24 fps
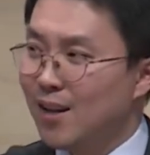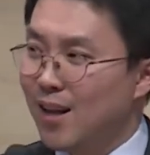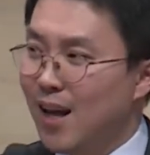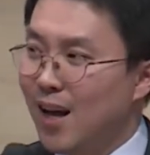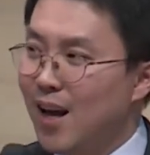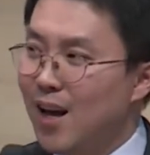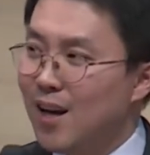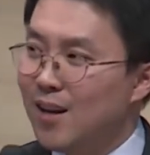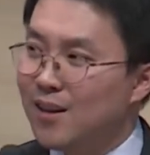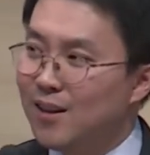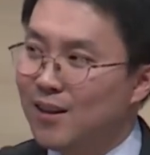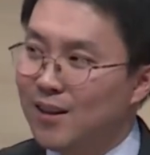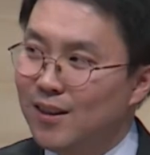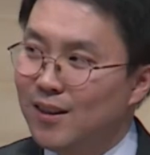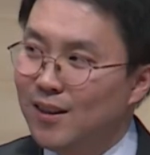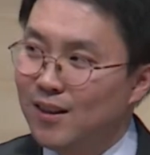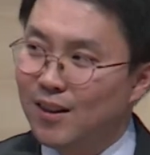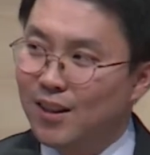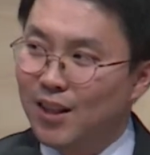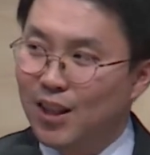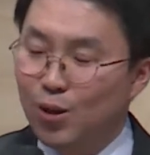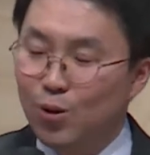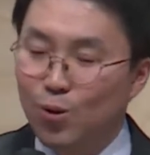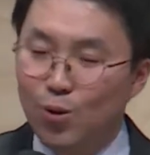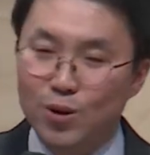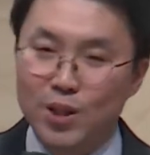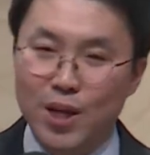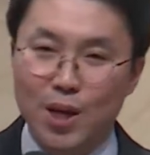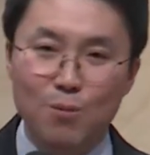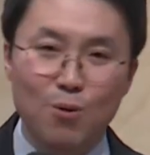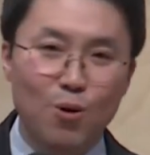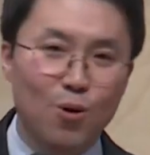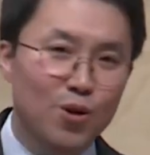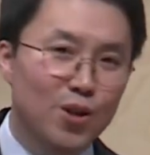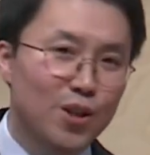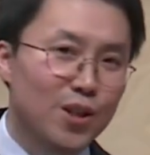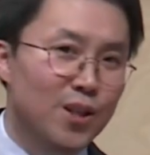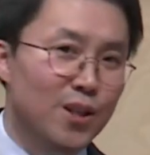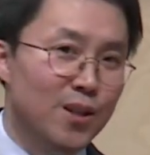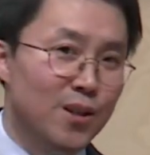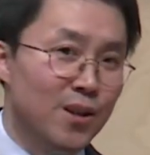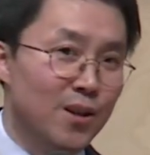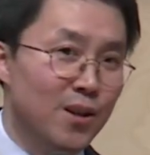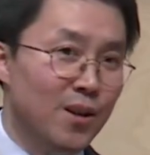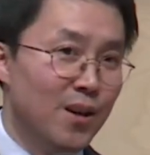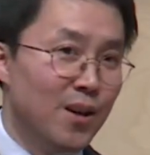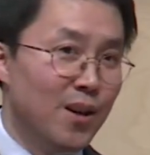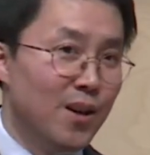내가 그 기도
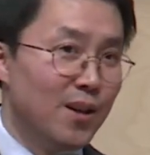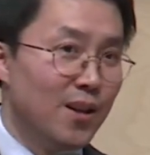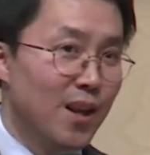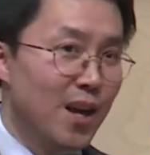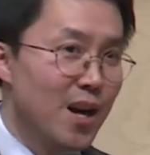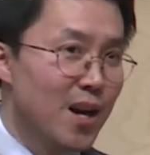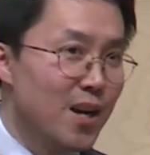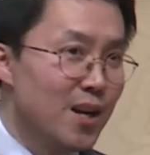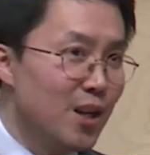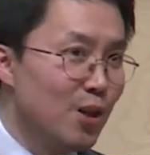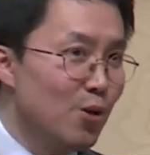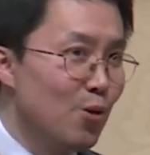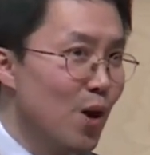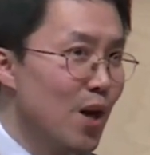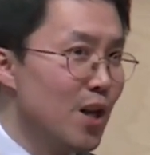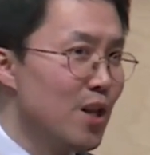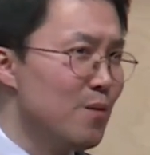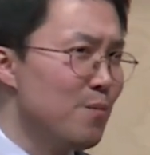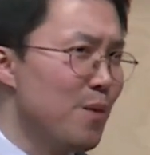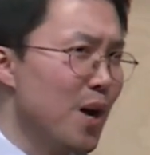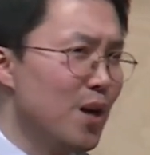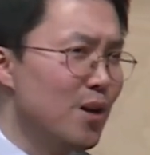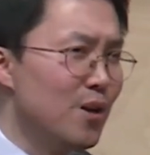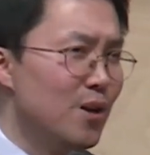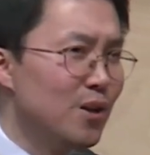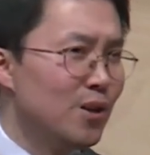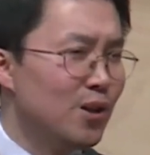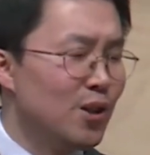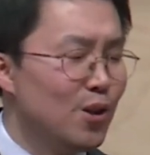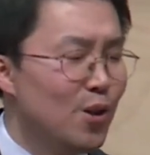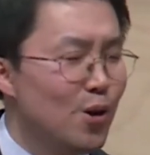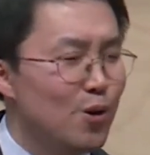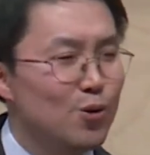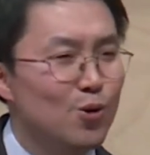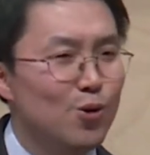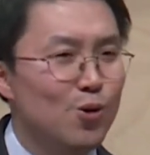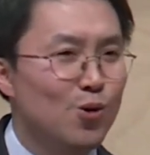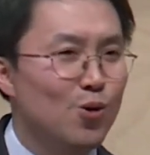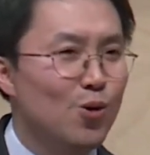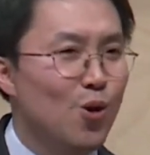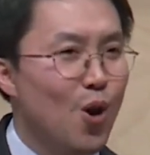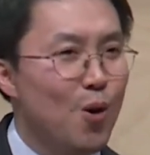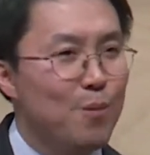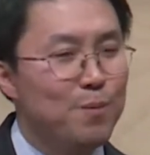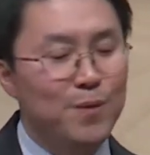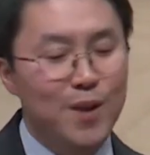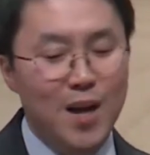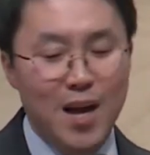제목을 내가 기도하는 바를 들어줄 수
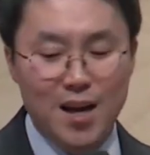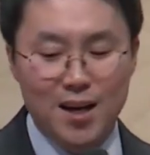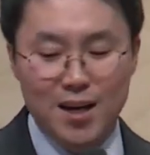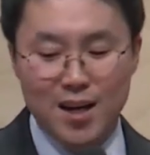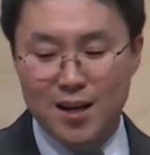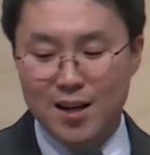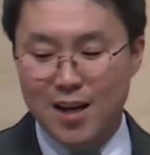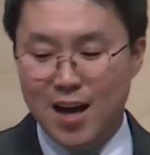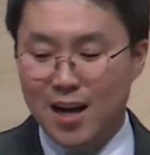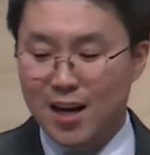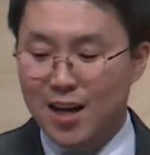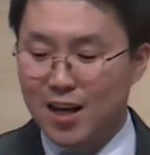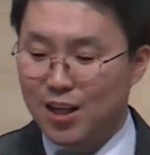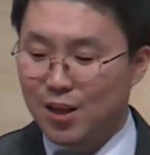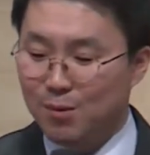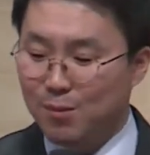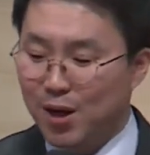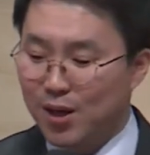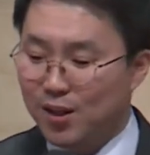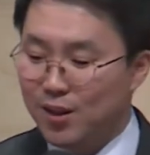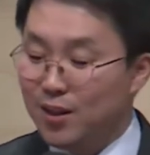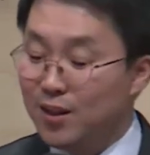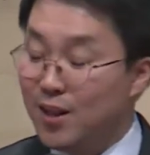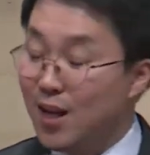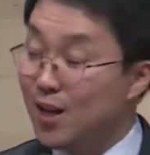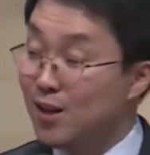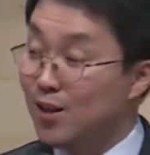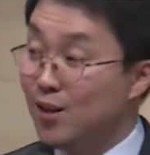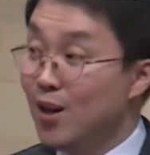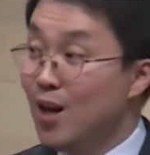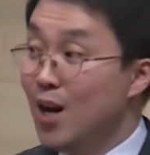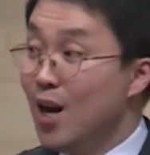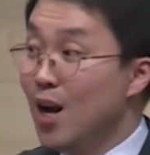없다라는 하나님의 의사를